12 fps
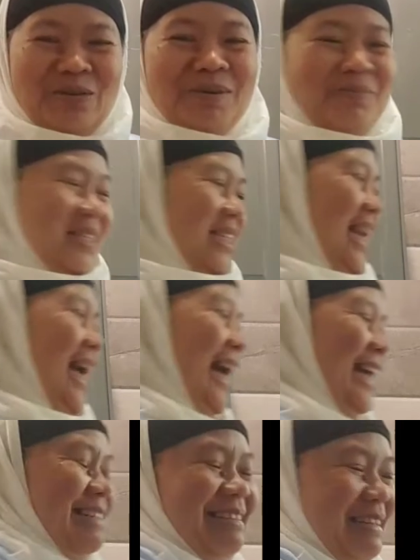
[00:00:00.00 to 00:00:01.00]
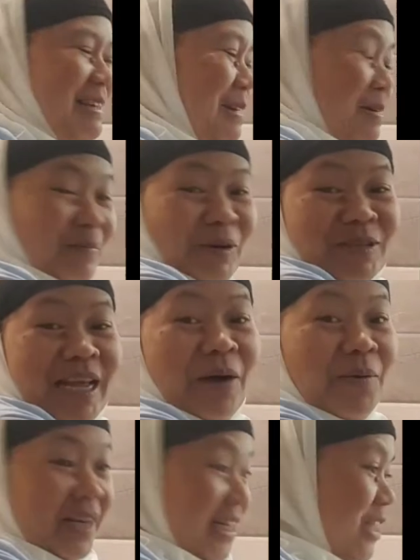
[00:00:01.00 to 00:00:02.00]
Lumabas na lahat. Pero sa
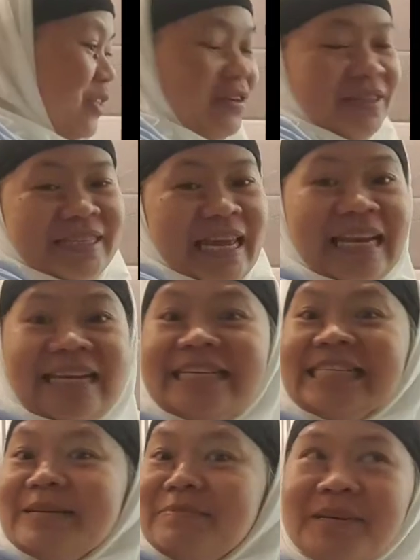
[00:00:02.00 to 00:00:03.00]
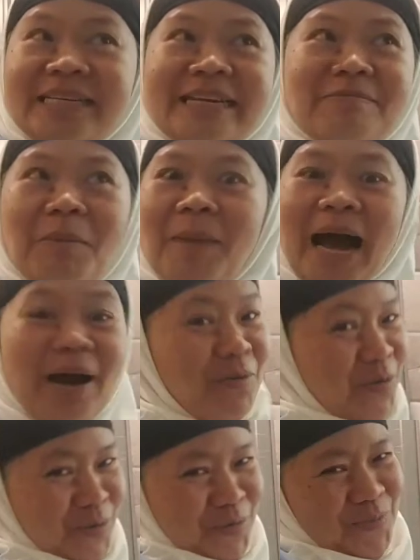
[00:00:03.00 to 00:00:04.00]
awa ng Diyos, dahil hindi, hindi
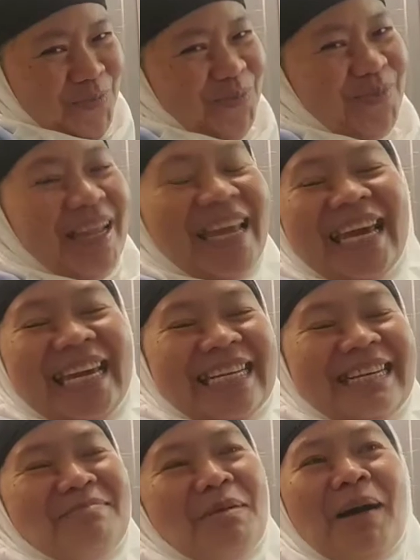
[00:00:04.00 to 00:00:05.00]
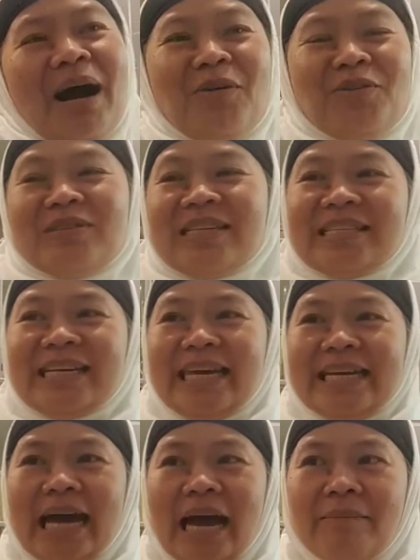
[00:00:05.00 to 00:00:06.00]
mabaho, hindi mabaho yung
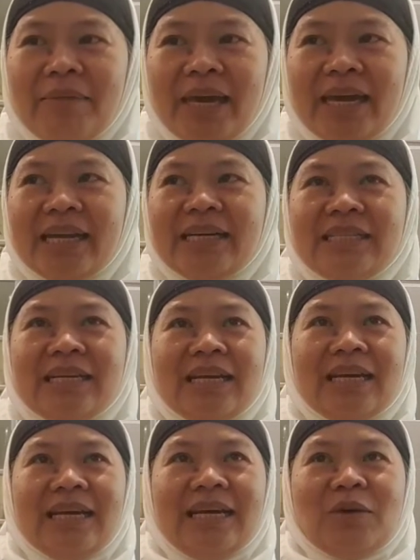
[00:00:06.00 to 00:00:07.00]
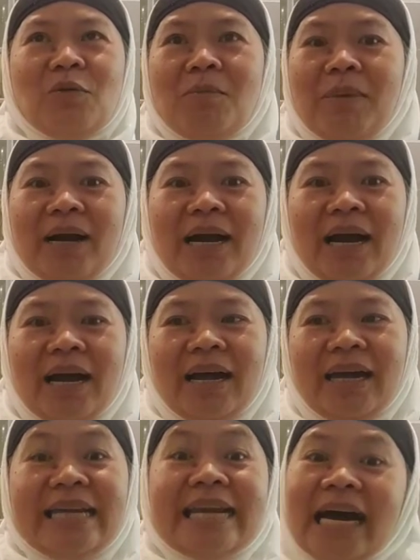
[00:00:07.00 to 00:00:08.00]
sasakyan namin,
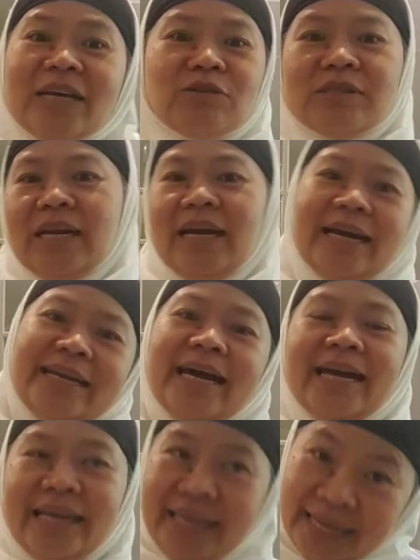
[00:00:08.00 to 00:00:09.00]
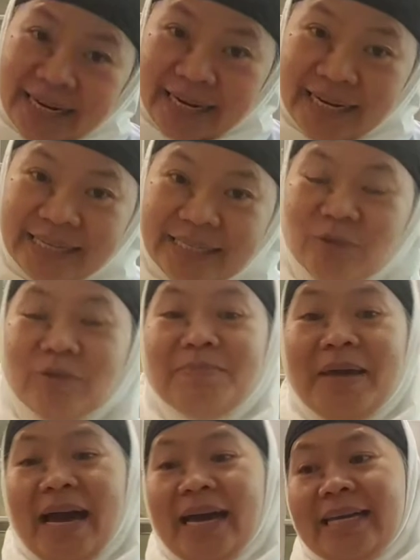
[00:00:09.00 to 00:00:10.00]
kumbaga, inayos talaga dahil nung
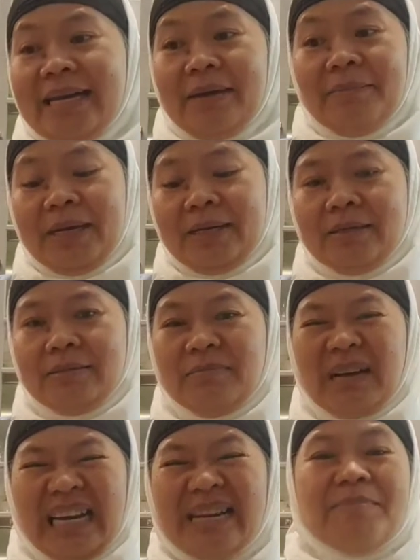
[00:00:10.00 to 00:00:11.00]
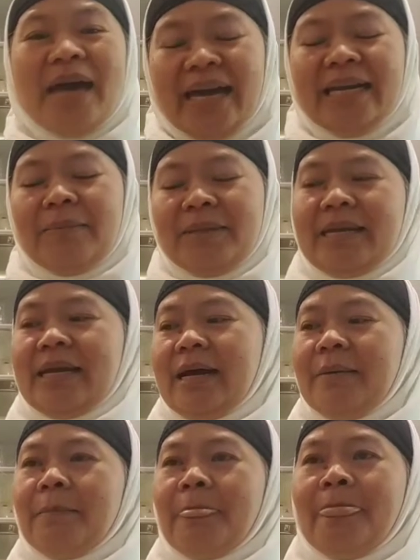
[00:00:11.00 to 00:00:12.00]
biyahe namin, kada biyahe namin
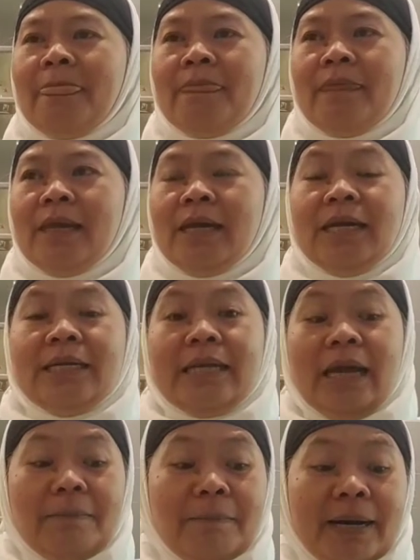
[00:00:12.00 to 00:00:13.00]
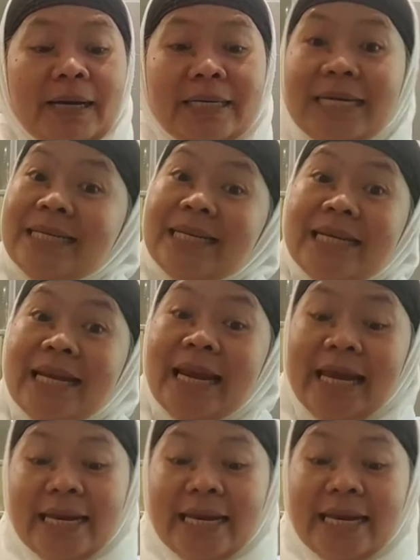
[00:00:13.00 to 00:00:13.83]
talaga. Dahil pag hindi nila